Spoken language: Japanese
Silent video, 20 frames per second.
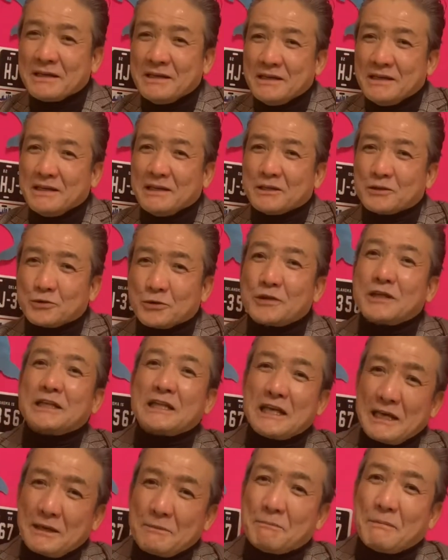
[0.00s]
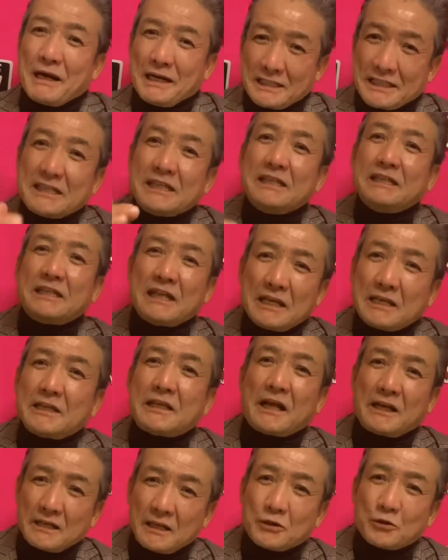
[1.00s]
それで、まあ、聞いてきた
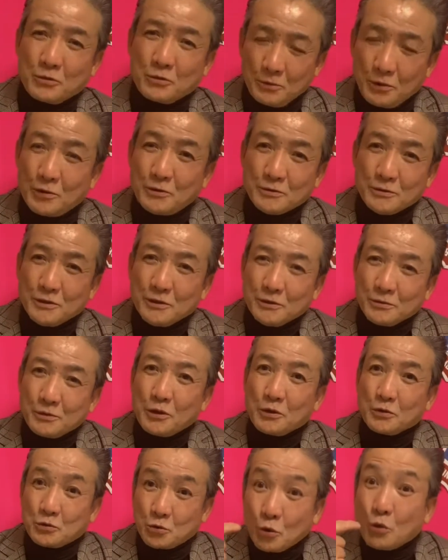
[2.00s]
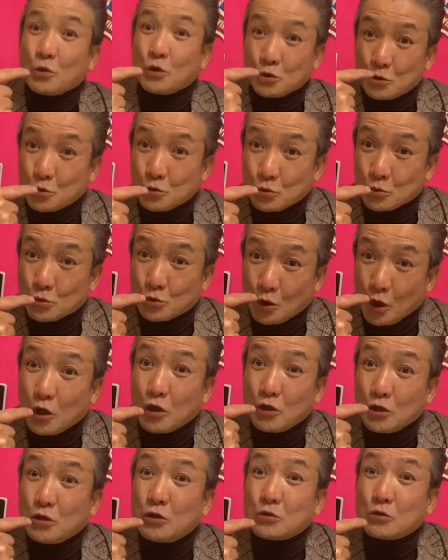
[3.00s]
んやと思う。で、そうですよ、芸
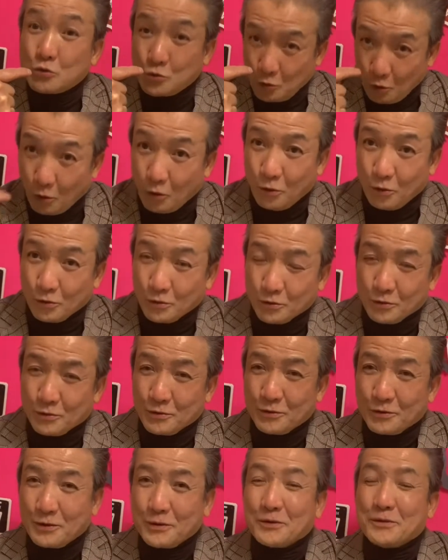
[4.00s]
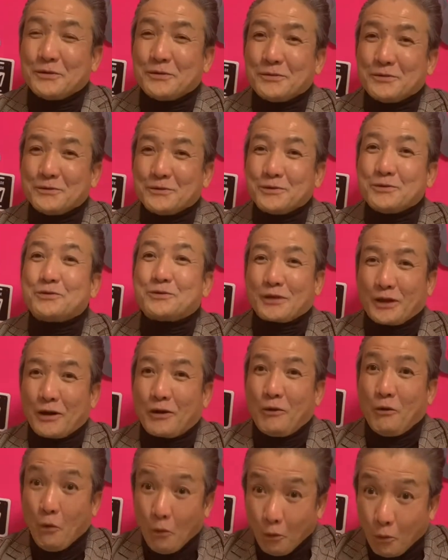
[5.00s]
人ですよって言ったら、
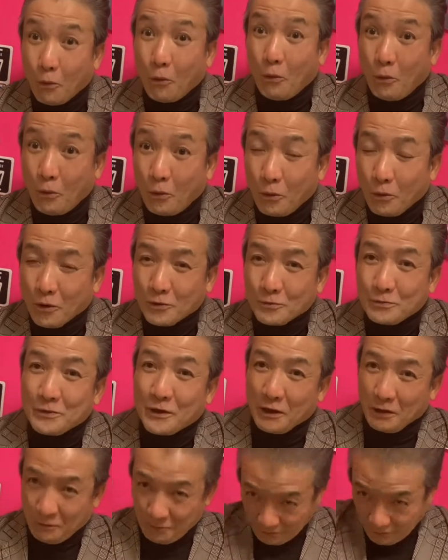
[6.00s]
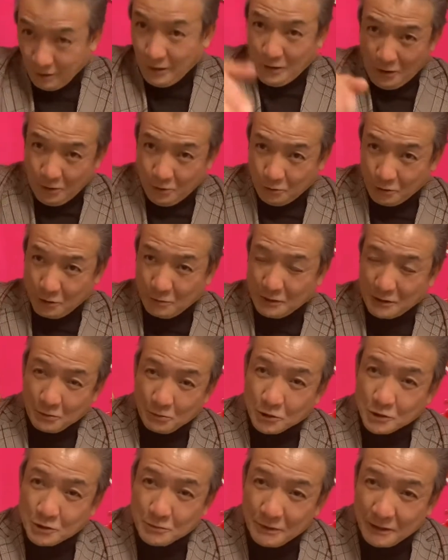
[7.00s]
おで、で、まだ
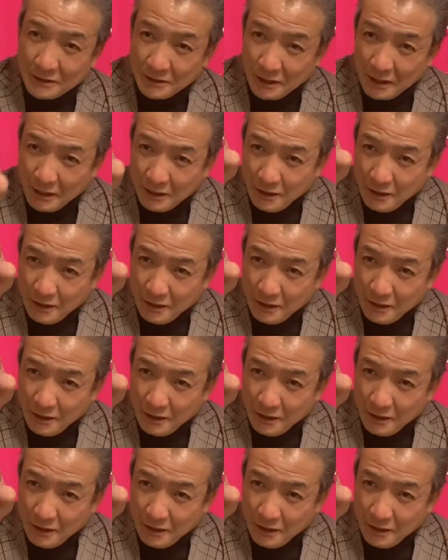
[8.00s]
文字盤で、